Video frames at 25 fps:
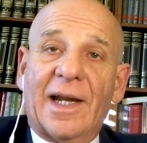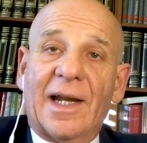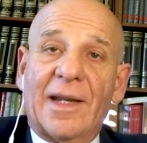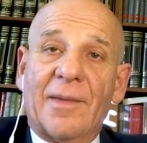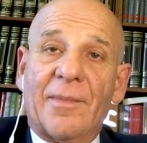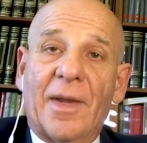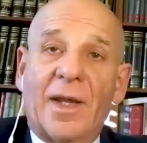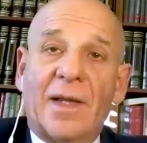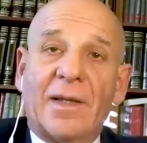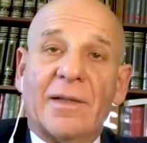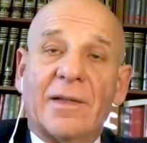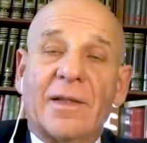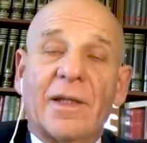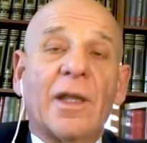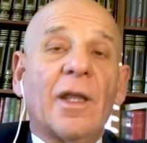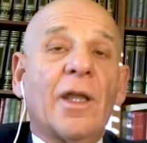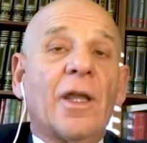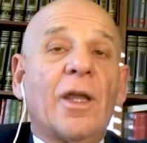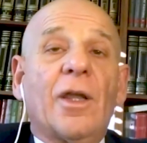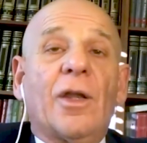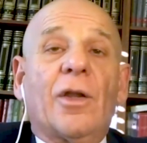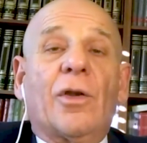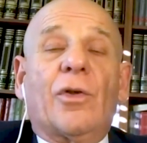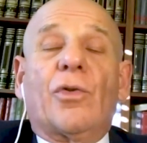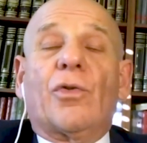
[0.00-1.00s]
alimenti
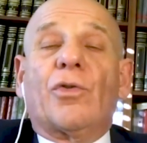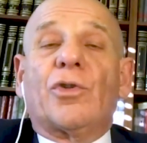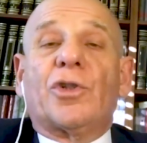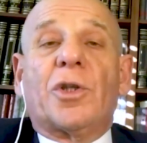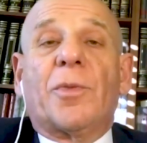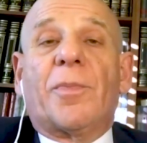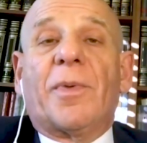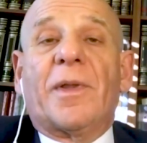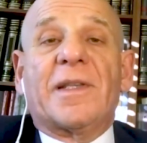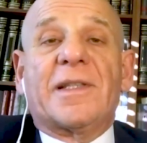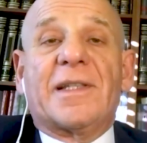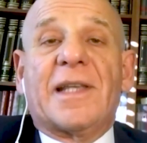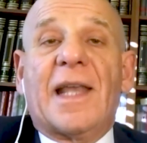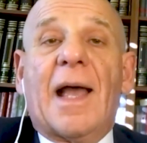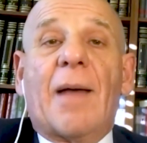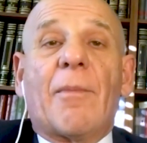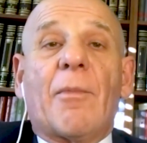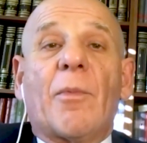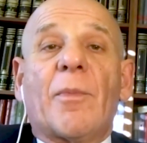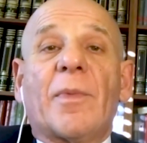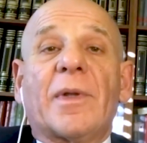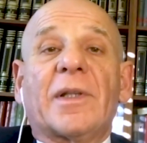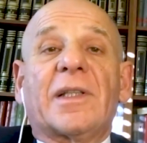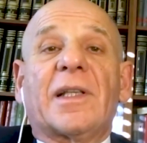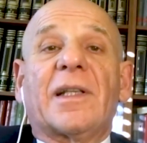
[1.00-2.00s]
non ci
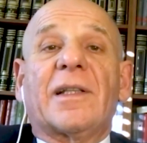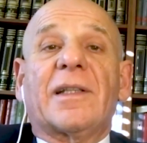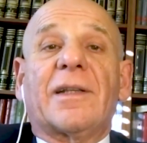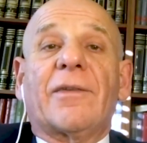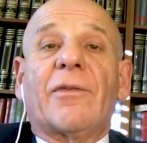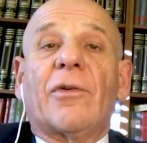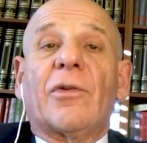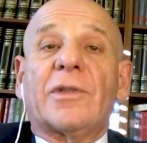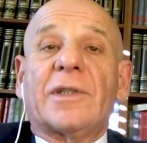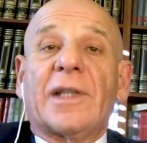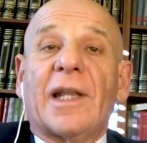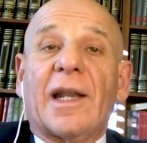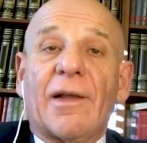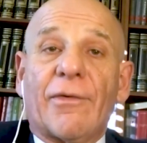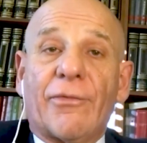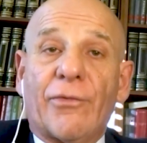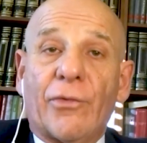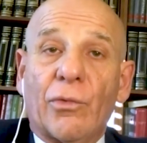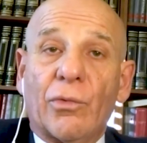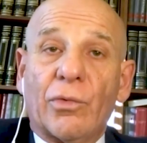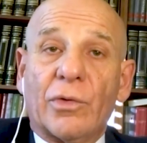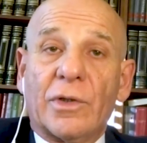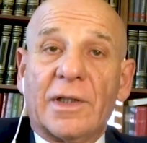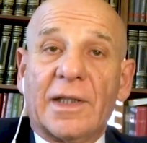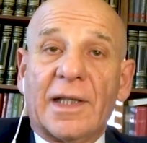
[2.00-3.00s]
pensiamo, ma tante volte la
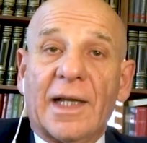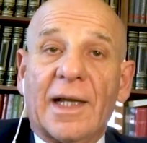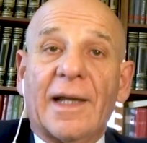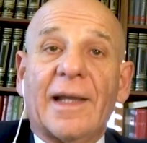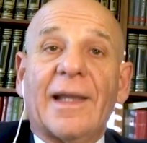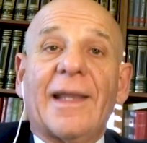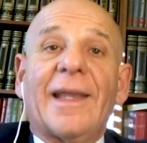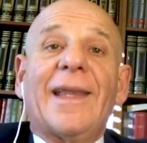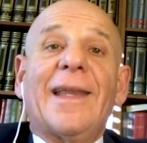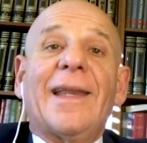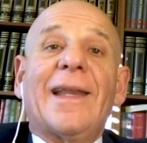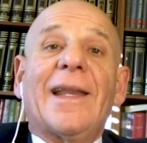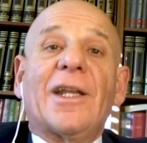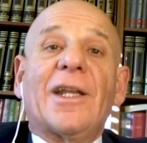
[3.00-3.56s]
frutta in